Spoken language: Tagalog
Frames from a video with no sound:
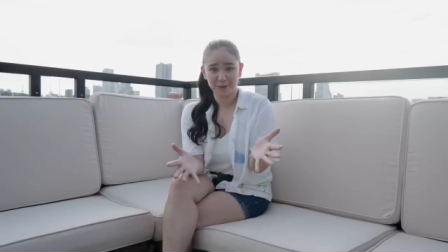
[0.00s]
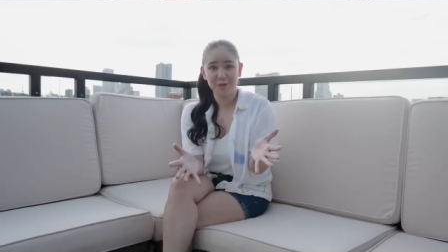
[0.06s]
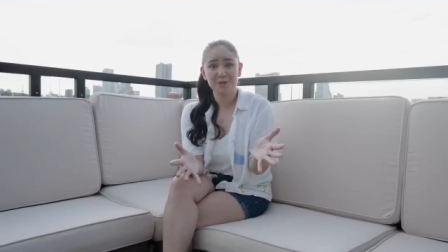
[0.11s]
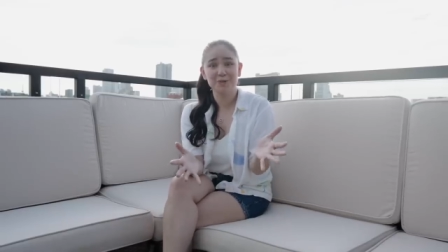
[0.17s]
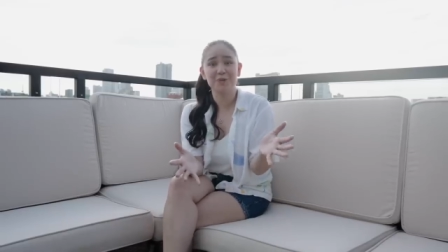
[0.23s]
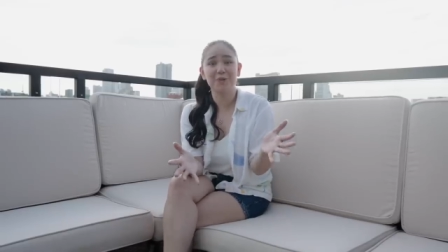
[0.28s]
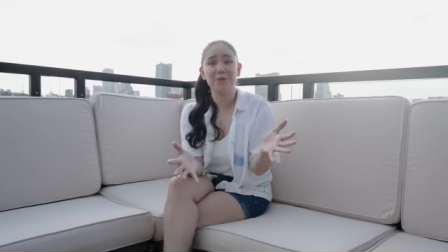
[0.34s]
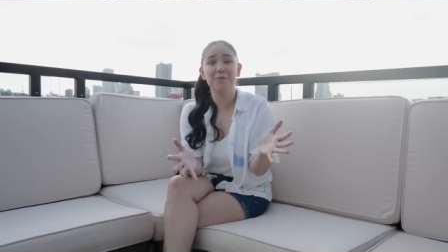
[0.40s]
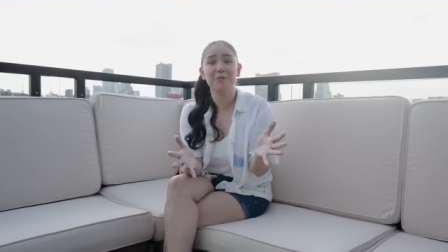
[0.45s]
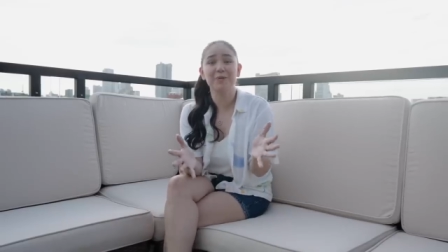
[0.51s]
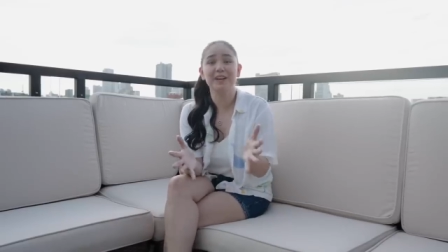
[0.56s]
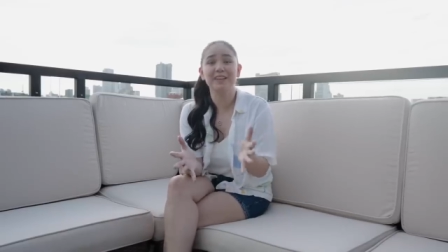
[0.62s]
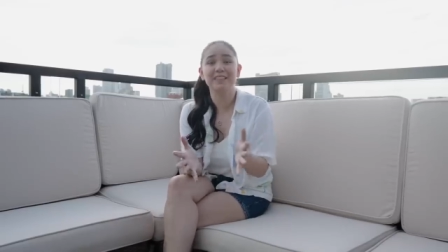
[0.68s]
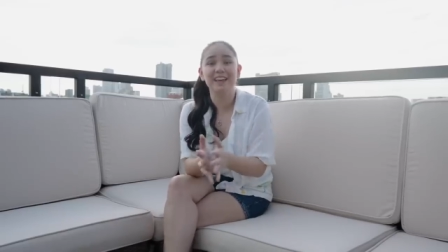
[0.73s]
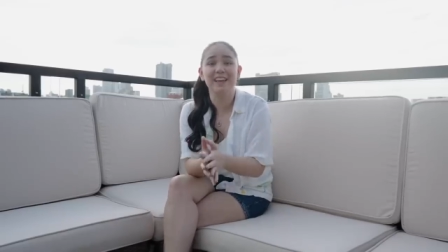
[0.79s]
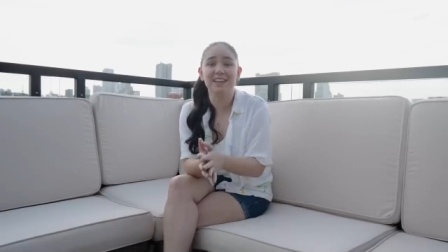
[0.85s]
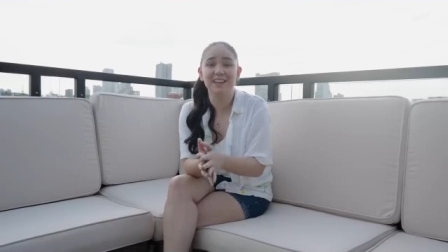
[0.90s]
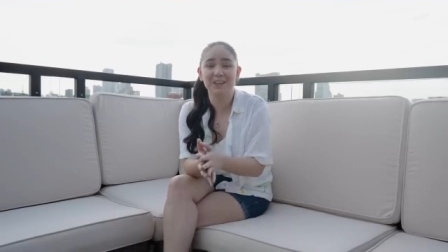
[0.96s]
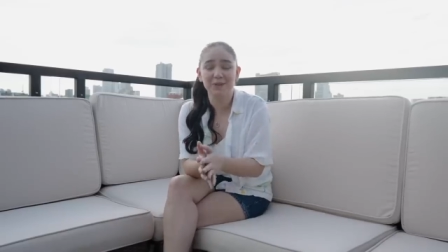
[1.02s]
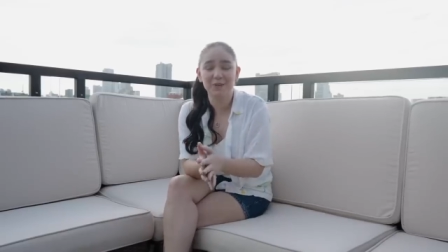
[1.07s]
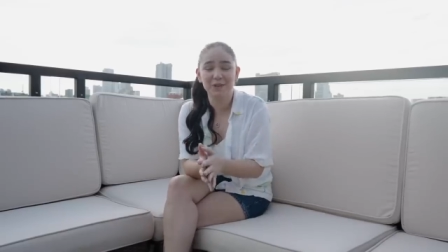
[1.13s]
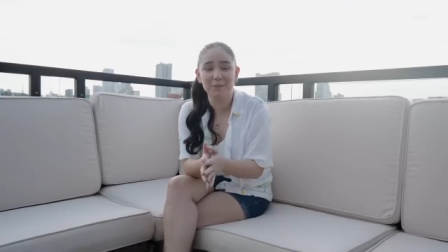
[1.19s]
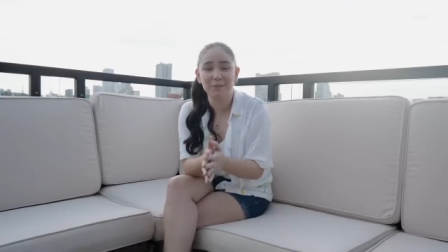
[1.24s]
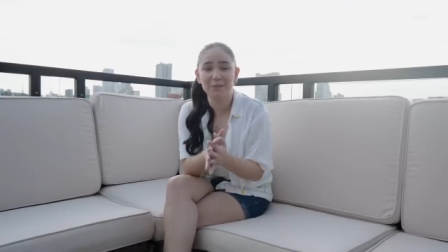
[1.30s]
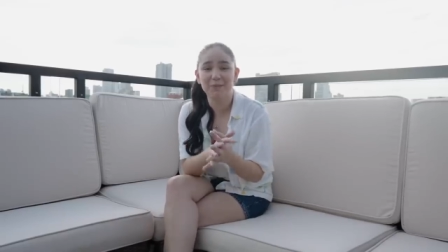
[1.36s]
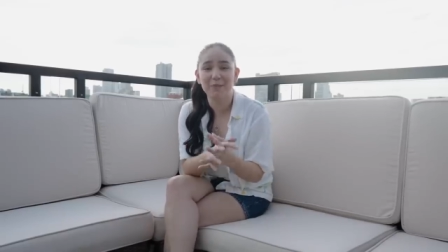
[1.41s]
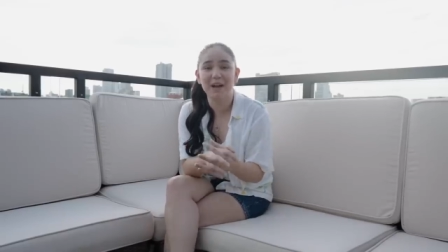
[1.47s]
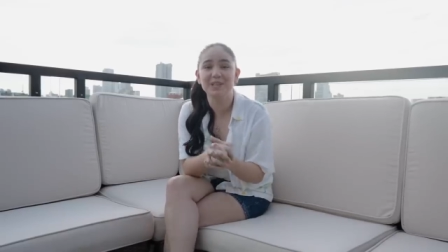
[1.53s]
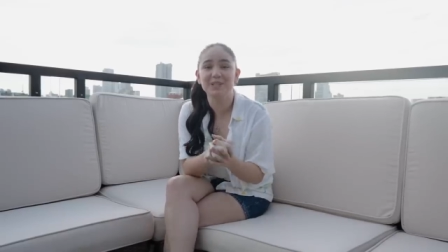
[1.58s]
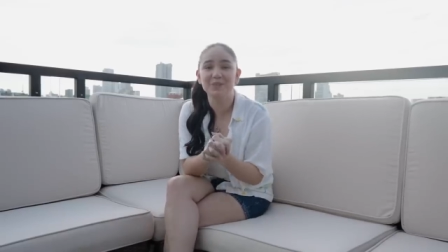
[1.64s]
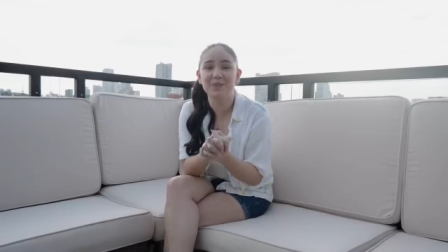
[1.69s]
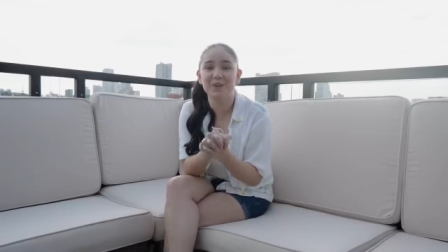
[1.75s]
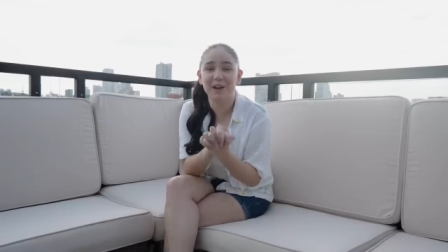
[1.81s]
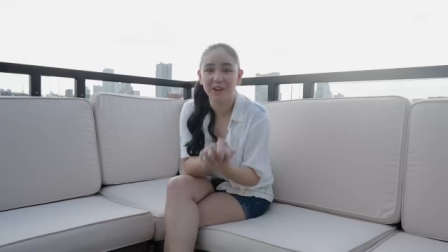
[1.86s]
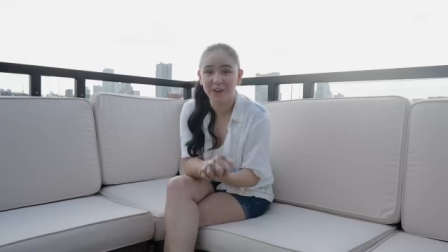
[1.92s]
gusto kong mag-thank you na
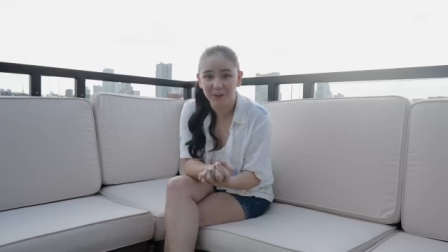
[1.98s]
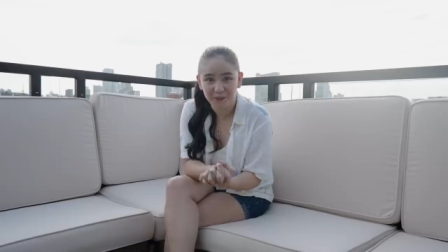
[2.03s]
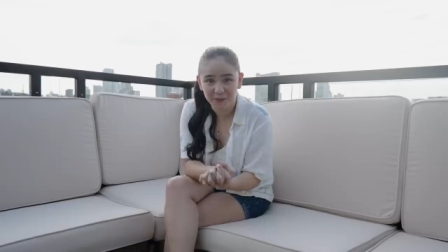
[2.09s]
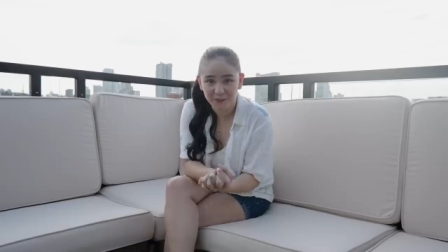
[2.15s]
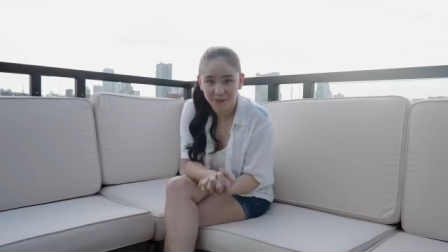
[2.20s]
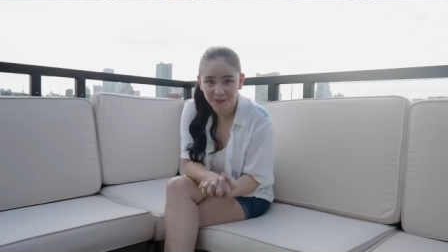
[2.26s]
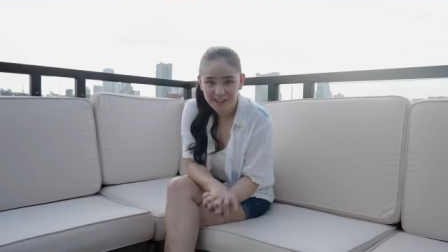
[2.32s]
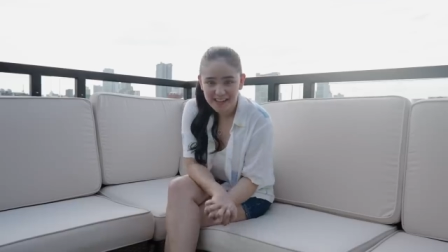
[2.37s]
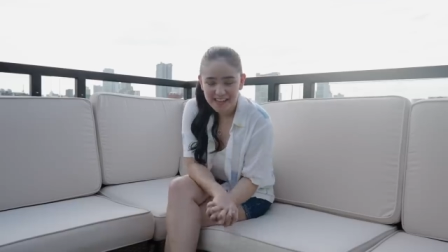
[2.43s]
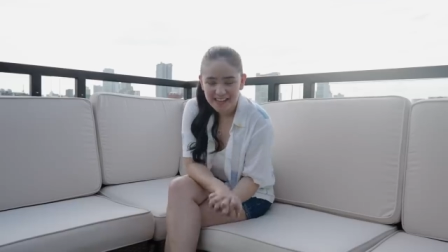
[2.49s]
pumasok kayo